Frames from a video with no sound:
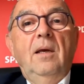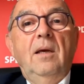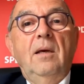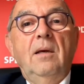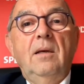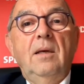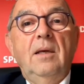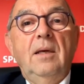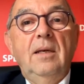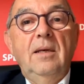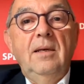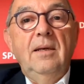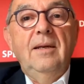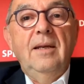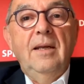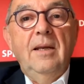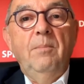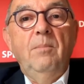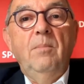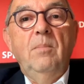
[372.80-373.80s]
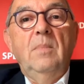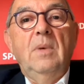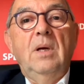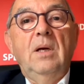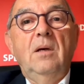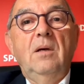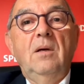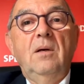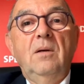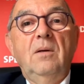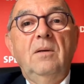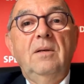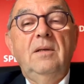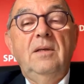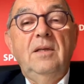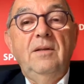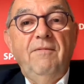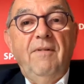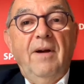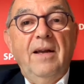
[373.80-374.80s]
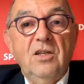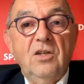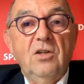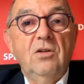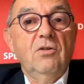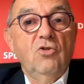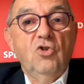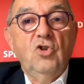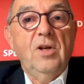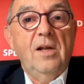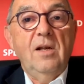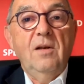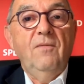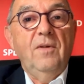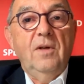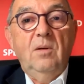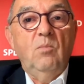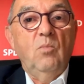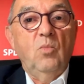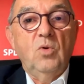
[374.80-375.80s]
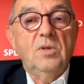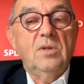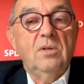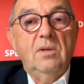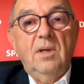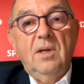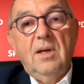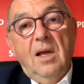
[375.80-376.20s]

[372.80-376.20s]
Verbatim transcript: äh, in dem äh, die Weichen gestellt werden müssen.